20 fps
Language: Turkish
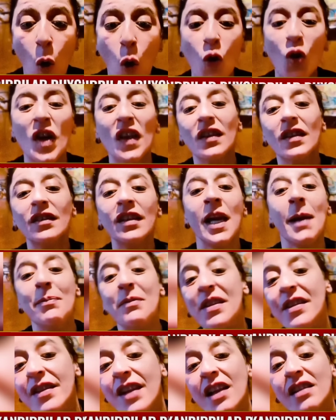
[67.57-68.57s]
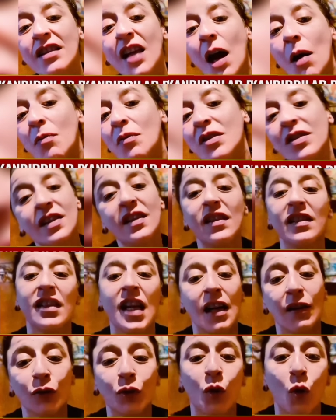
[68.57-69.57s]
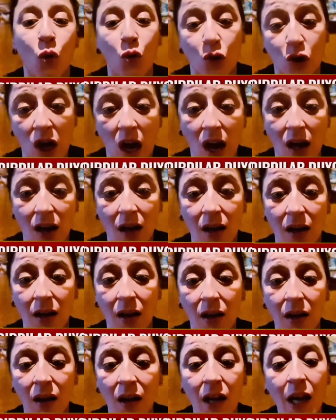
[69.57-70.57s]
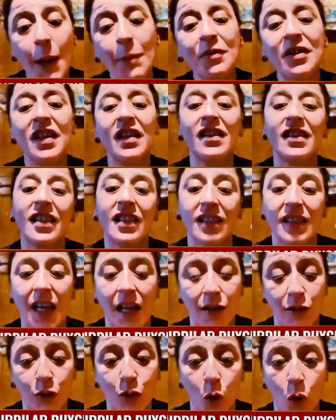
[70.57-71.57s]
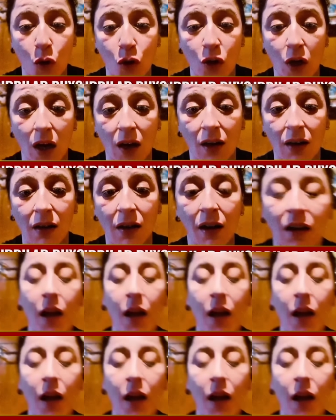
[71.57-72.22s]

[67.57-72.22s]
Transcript: o kadın hepsinin hesabını sizden soracak. Hepsini sizden soracak.